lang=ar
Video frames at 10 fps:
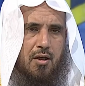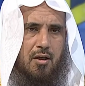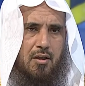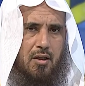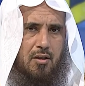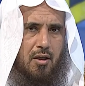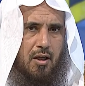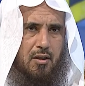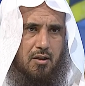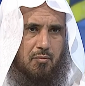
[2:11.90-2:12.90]
يأتي
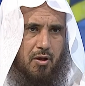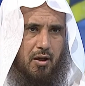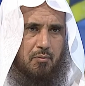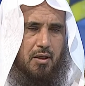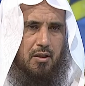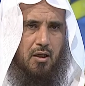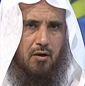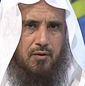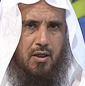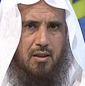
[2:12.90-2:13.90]
لهذه المرأة
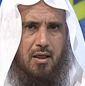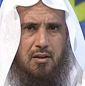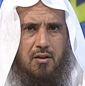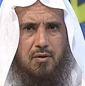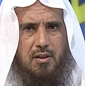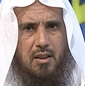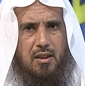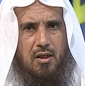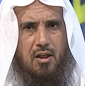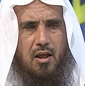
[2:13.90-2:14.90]
بأنها أفطرت لا تلتفت
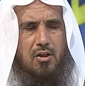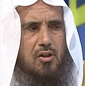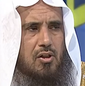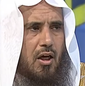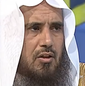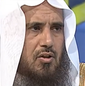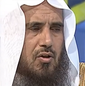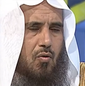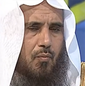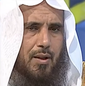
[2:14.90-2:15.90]
إليه الأصل صحة
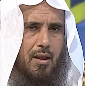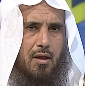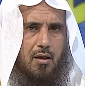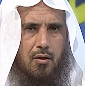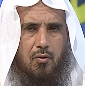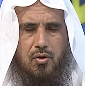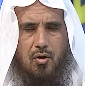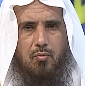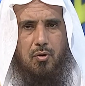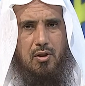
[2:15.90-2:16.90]
الصوم نقول
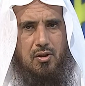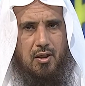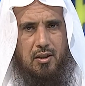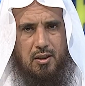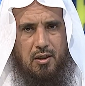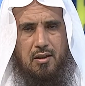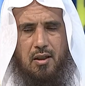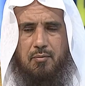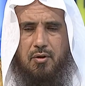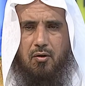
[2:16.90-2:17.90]
صومك صحيح
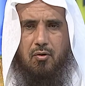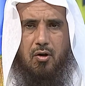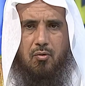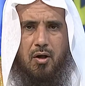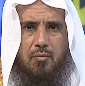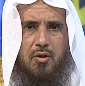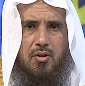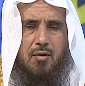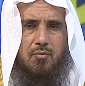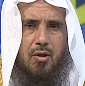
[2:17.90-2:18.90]
إذا لم تأكلي ولم
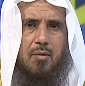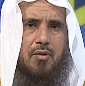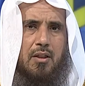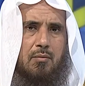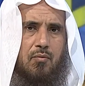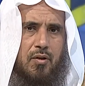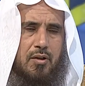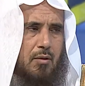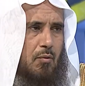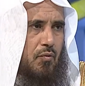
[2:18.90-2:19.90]
تشربي ولم تأتي
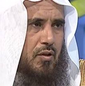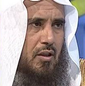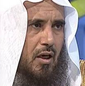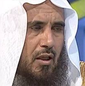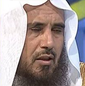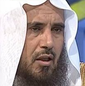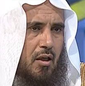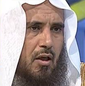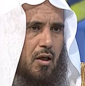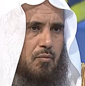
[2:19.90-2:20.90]
مفطر من مفطرات
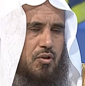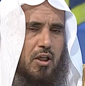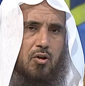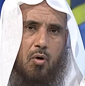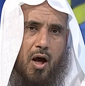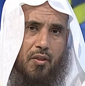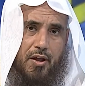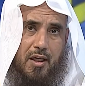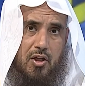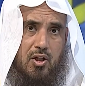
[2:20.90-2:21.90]
بشيء
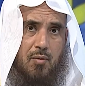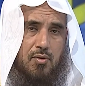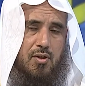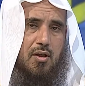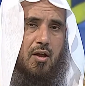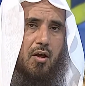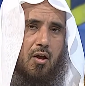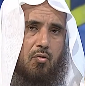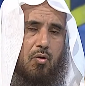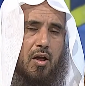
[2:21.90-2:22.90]
واضح كالشمس
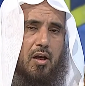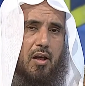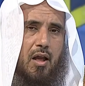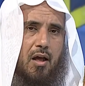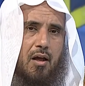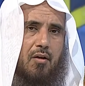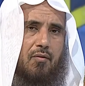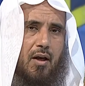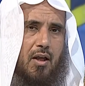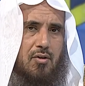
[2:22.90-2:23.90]
وإلا
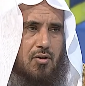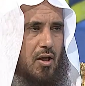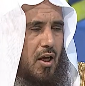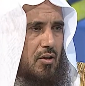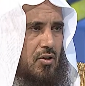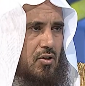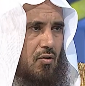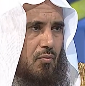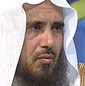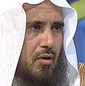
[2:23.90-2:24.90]
فالأصل صحة
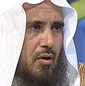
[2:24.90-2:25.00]
الصوم